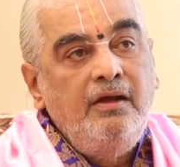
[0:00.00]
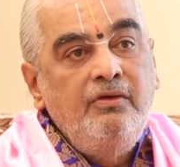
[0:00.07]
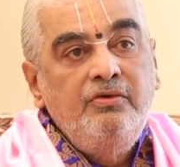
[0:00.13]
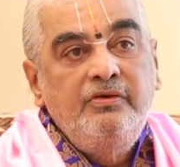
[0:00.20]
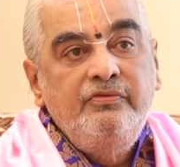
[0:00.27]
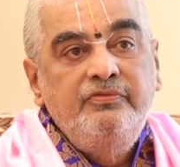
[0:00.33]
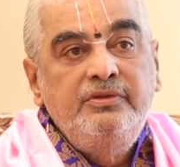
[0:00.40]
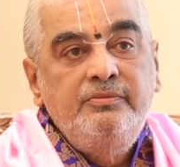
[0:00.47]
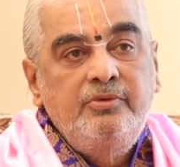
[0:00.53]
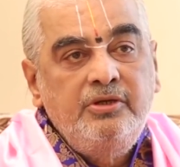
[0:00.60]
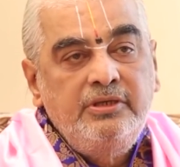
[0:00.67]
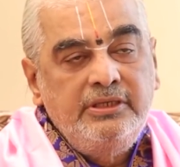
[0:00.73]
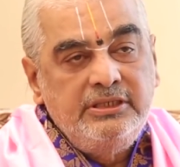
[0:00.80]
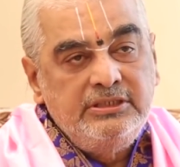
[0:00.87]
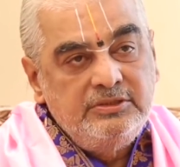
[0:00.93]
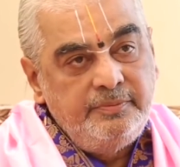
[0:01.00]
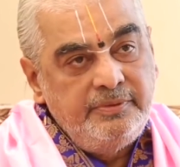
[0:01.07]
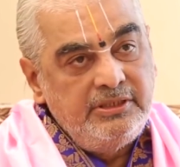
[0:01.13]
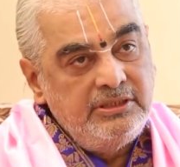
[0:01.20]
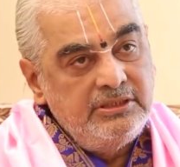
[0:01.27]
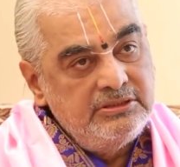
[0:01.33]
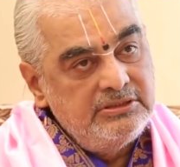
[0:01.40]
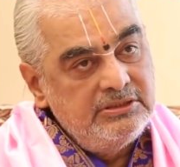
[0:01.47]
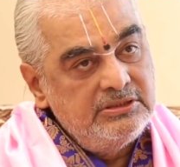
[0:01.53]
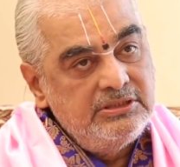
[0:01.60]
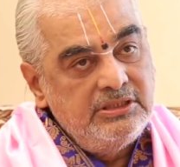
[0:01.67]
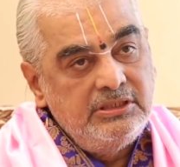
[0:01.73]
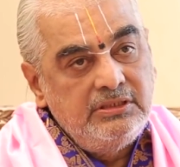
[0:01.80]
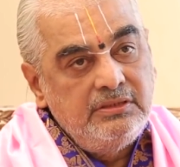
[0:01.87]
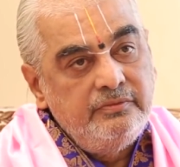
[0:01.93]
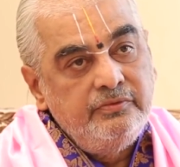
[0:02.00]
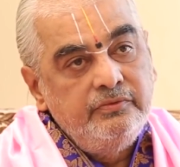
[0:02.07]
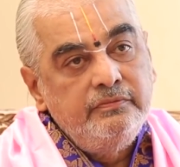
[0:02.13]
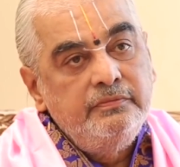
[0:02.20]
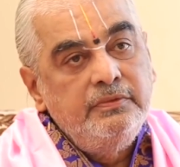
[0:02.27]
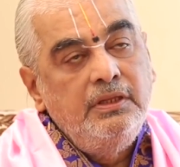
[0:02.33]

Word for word: అవుట్ ఆఫ్ ది బాడీ ఎక్స్పీరియన్సెస్ అంటాము